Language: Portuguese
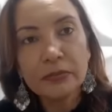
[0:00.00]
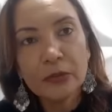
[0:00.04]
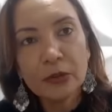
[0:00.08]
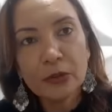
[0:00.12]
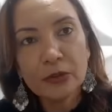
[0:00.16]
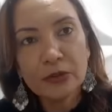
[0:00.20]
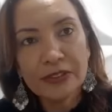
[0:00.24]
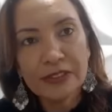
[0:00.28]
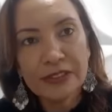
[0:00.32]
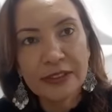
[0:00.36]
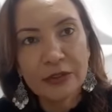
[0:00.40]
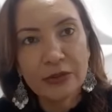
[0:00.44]

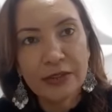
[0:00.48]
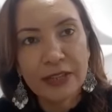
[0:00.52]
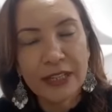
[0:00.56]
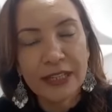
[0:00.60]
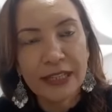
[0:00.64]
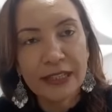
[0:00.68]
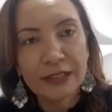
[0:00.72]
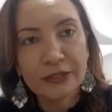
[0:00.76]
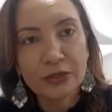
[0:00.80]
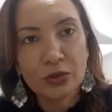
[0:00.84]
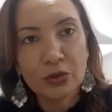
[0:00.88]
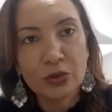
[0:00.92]
O seu
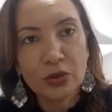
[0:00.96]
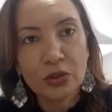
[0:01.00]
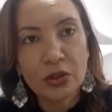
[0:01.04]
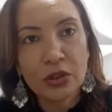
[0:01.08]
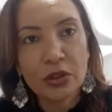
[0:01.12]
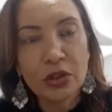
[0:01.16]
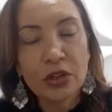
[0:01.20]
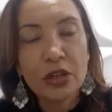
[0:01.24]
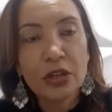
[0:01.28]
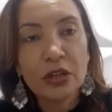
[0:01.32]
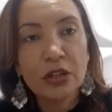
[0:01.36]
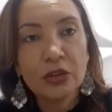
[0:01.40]

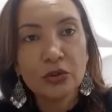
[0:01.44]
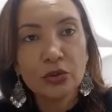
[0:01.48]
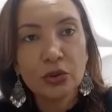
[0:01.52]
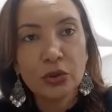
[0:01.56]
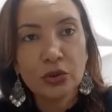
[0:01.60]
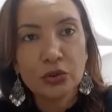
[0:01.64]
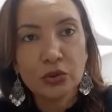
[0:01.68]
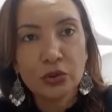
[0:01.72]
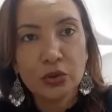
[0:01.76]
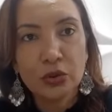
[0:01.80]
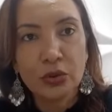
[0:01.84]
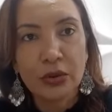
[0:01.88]
criador,
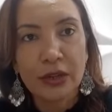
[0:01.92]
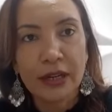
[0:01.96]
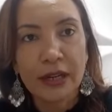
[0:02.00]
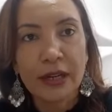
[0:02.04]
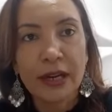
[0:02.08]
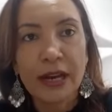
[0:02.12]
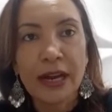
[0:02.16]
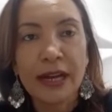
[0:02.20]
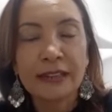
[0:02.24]
Dr.